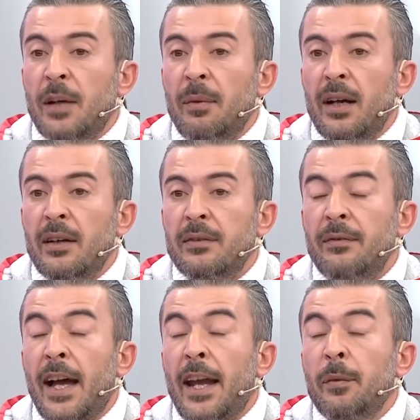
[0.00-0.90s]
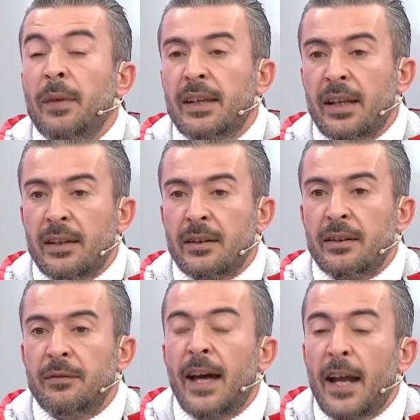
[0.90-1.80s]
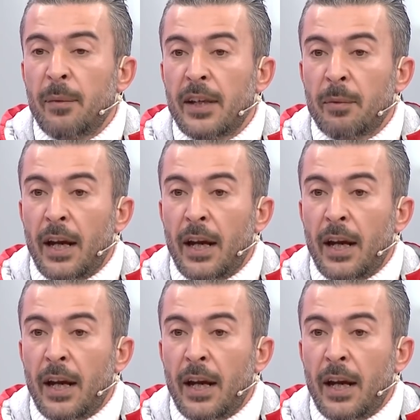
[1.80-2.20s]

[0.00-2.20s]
Ha, Sema. Sema kendi vermedi sana bileziğini. Vermedi.